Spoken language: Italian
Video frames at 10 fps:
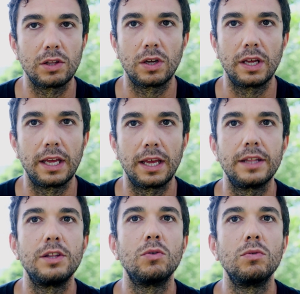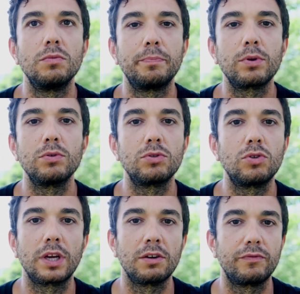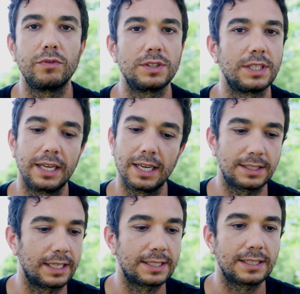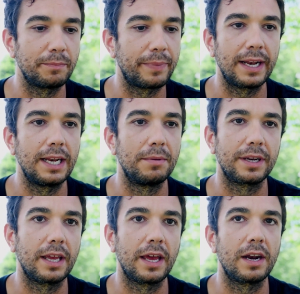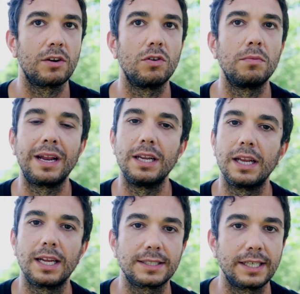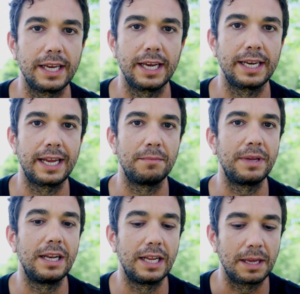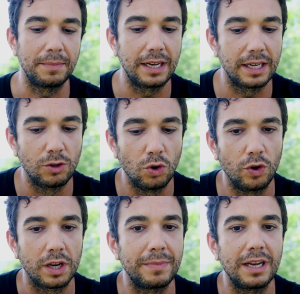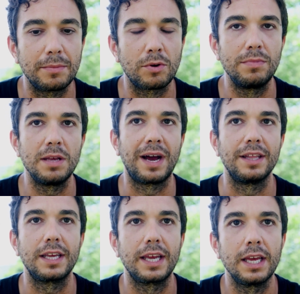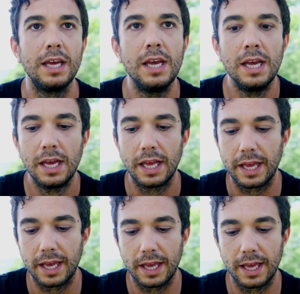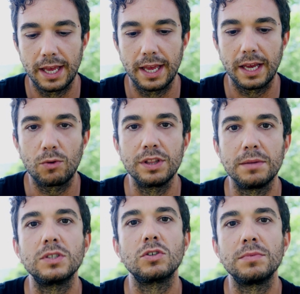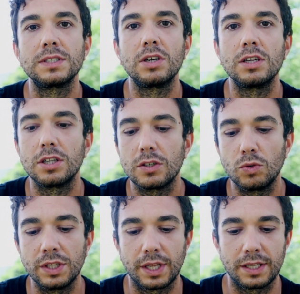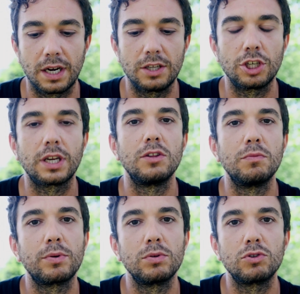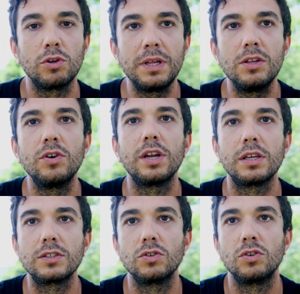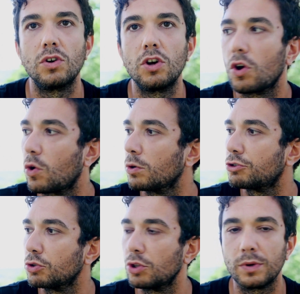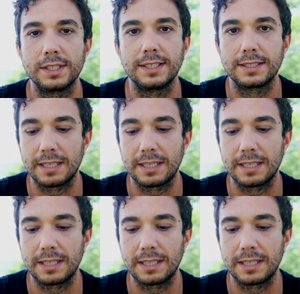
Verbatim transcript: eh, di un prodotto che non fosse le classiche stampelle perché erano male la schiena, mille, mille dolori, mille problematiche e eh, quindi mi sono messo su internet alla ricerca di un prodotto migliore e, sono, e ho conosciuto queste